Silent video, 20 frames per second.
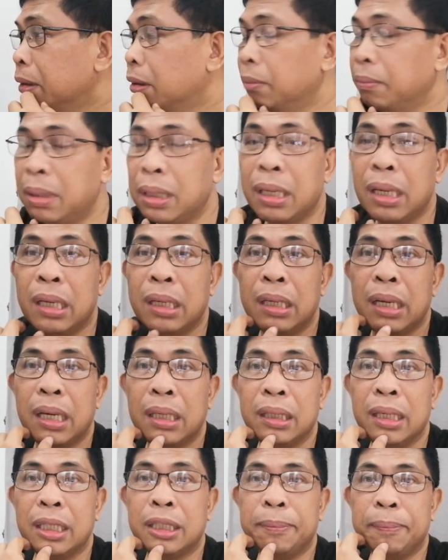humingi
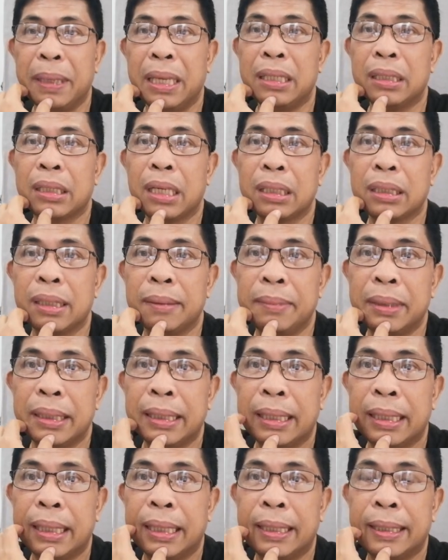ng dispensa sa
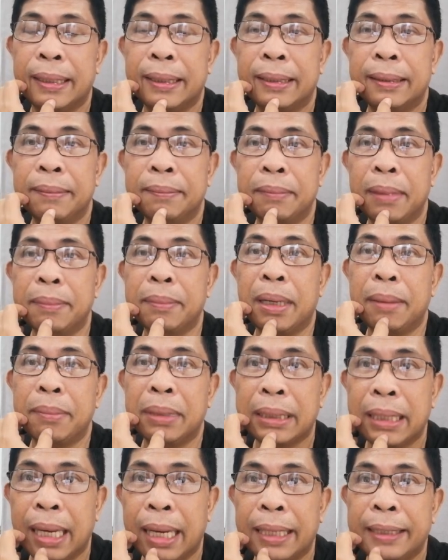mga
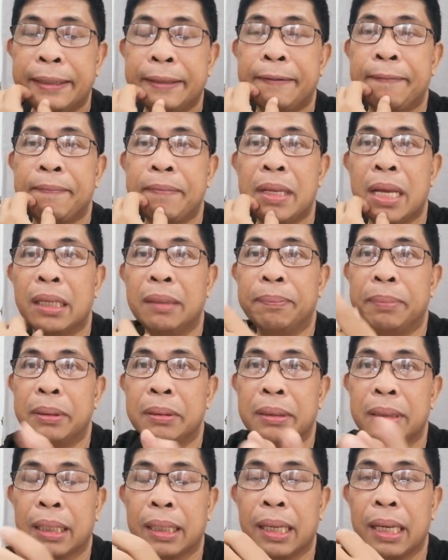mamamayan dyan
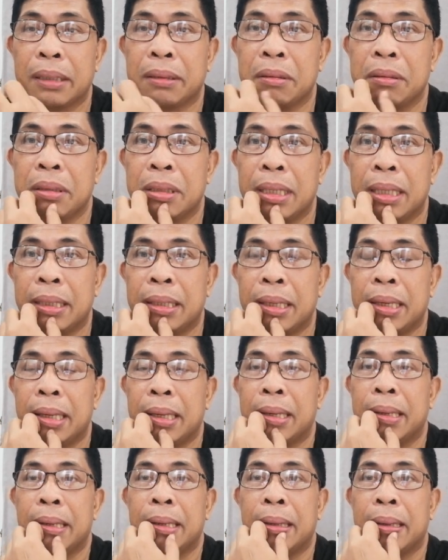po sa Quezon
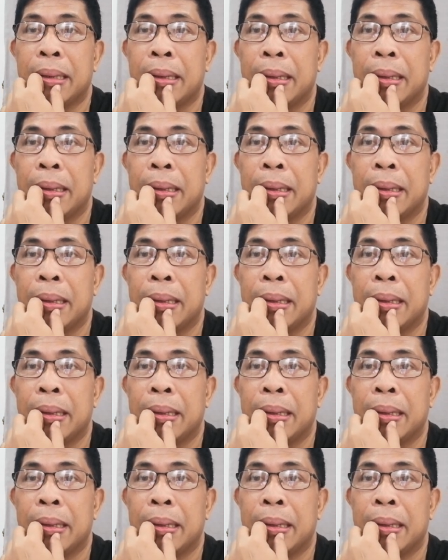City.